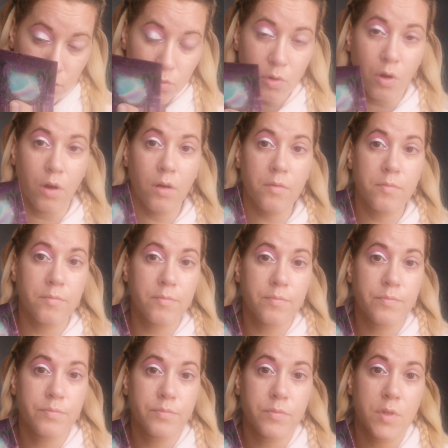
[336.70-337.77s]
Ja,
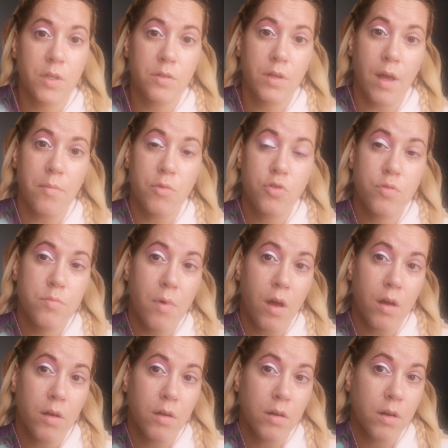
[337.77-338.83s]
das kann man schon
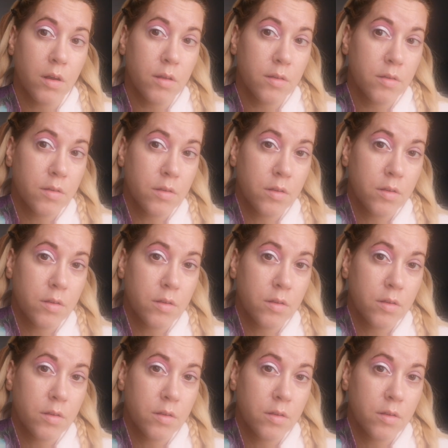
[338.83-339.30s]
machen, ne?